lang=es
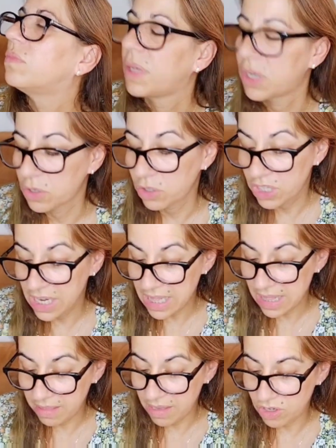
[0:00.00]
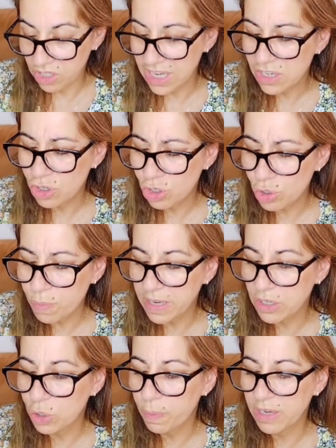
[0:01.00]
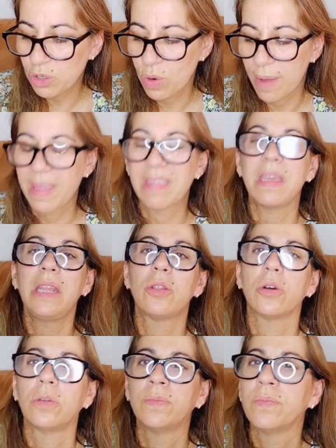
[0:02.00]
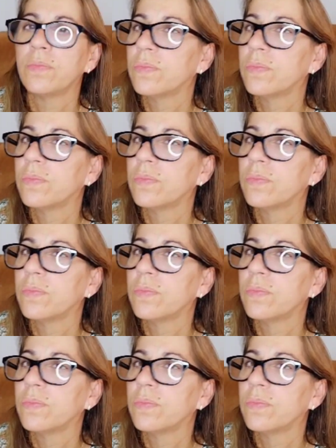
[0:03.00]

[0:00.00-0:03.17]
Pero no sé qué deciros, es súper, súper suavecito.